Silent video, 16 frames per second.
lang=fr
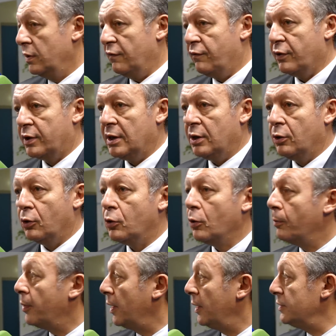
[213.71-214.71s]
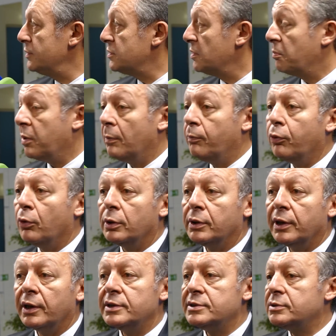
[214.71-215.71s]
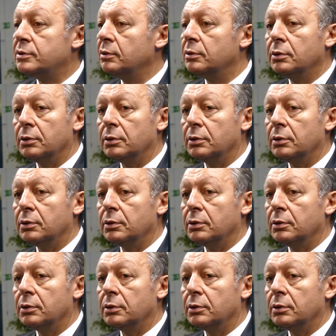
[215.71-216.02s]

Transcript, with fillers: Il faut qu'ils le comprennent, ce n'est pas pour des risques